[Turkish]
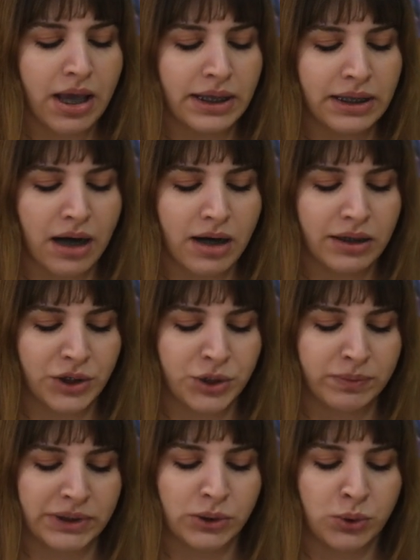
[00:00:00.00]
İki
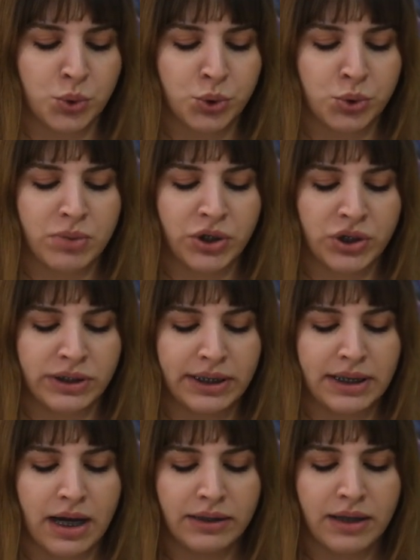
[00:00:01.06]
arkadaşımızda soruşturma
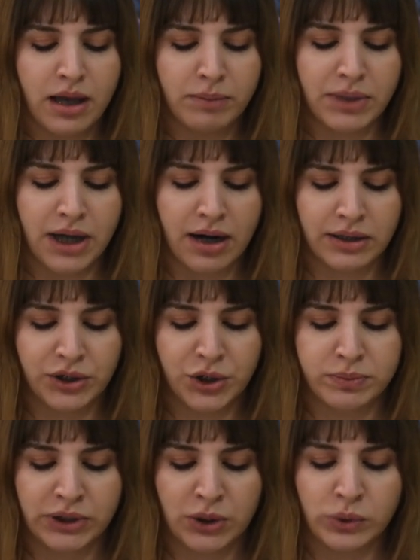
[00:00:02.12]
açılırken bir
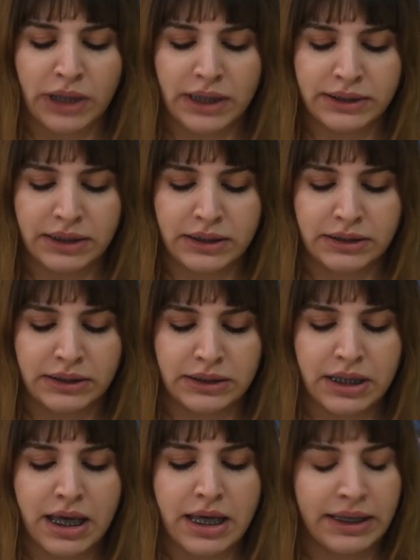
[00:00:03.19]
arkadaşımız gözaltına alındı,